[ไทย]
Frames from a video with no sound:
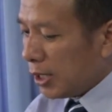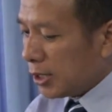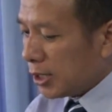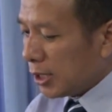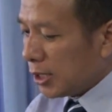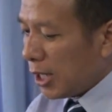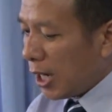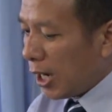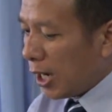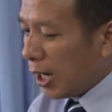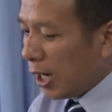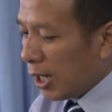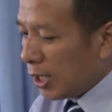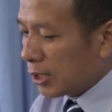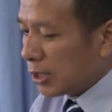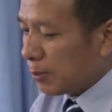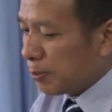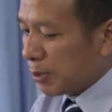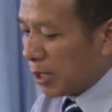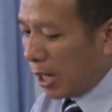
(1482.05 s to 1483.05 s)
อิสยาห์
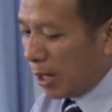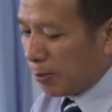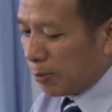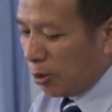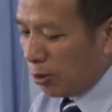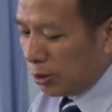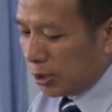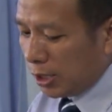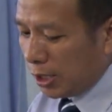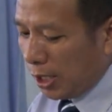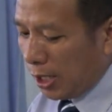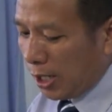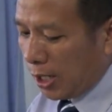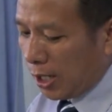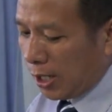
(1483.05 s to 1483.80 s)
53ข้อที่